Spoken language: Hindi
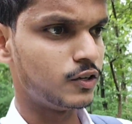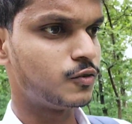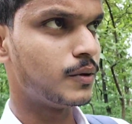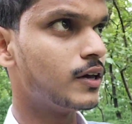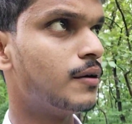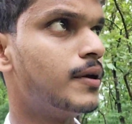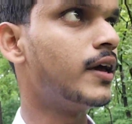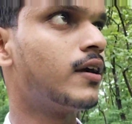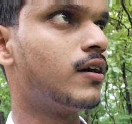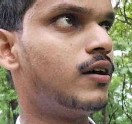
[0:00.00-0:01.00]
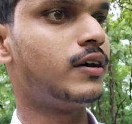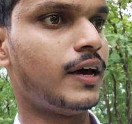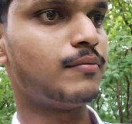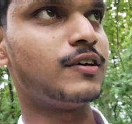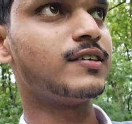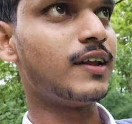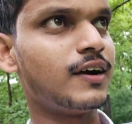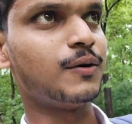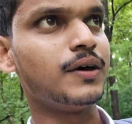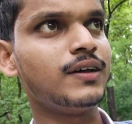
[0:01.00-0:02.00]
बीच में हमें एक डैम जैसे
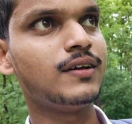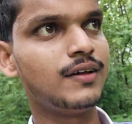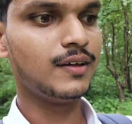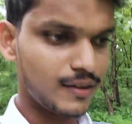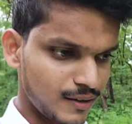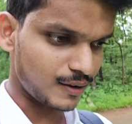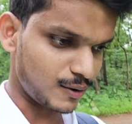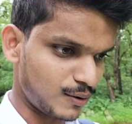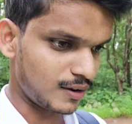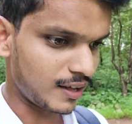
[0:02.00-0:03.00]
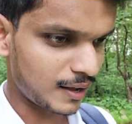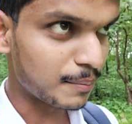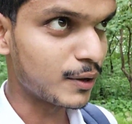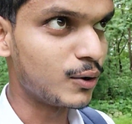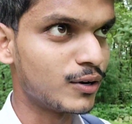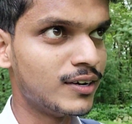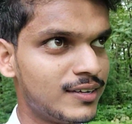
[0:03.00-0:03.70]
लगा हुआ है और यहाँ पे लोग